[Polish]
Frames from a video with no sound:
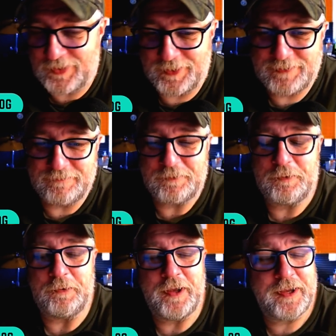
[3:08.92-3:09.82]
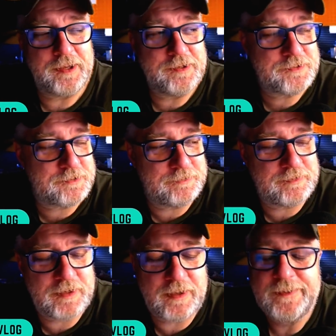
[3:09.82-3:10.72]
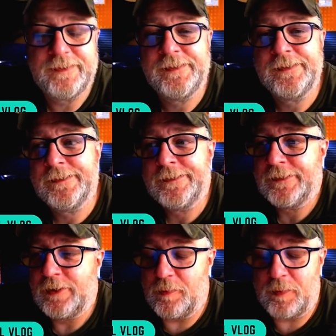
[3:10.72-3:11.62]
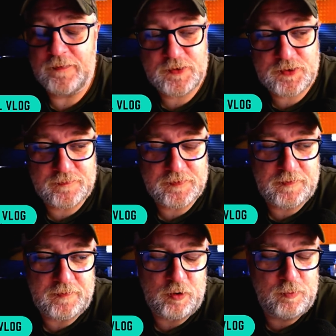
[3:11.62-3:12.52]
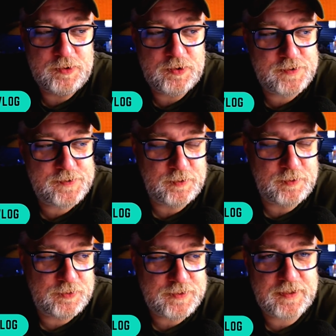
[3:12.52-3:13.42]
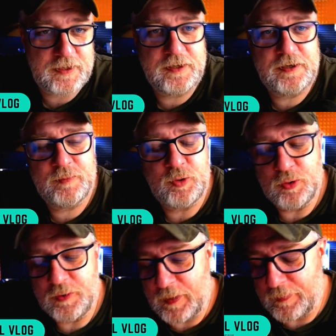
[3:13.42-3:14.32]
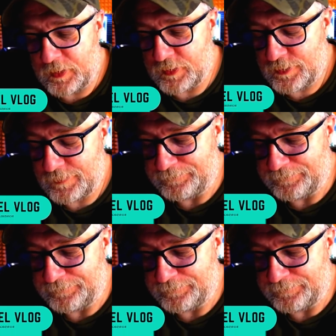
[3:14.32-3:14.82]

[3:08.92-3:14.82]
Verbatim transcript: To są kole jakieś, kurno, opowieści. Wydawałoby się, że są to z krainem chuj i paproci.